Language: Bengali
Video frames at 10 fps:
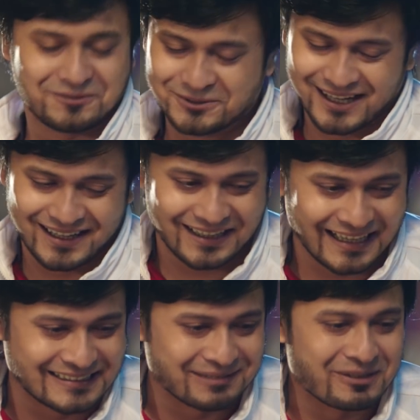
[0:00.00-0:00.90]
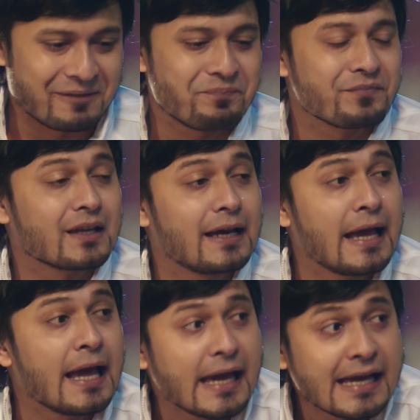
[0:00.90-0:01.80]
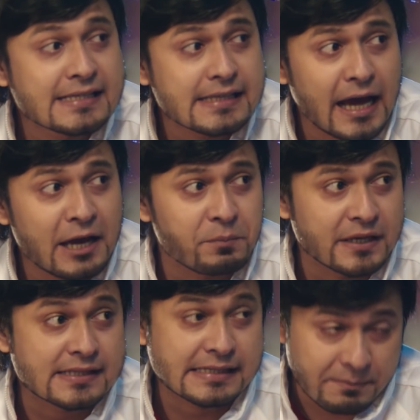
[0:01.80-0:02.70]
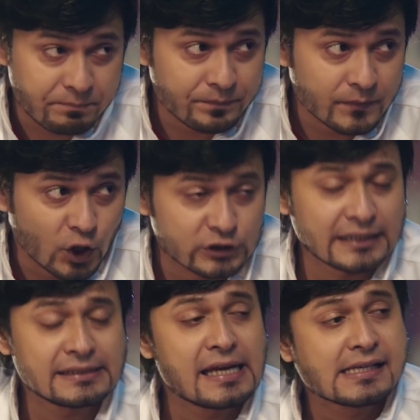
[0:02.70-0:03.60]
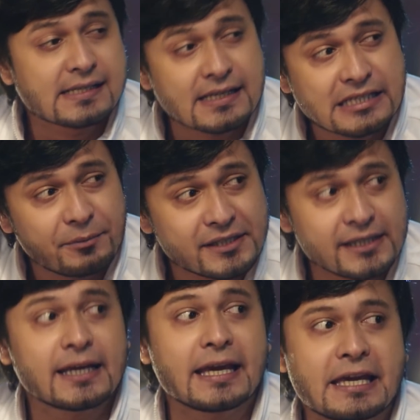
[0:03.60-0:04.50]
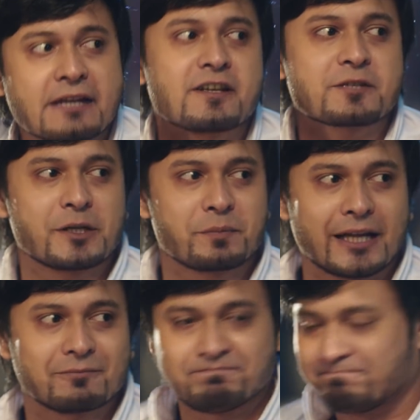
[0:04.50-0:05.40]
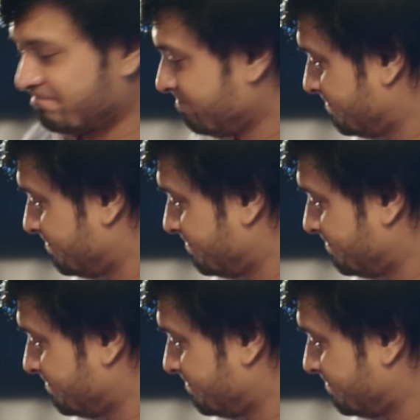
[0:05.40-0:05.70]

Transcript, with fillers: ও না এই সিপ না এস আই পি সিপ অর্থাৎ সিস্টেমেটিক ইনভেস্টমেন্ট প্ল্যান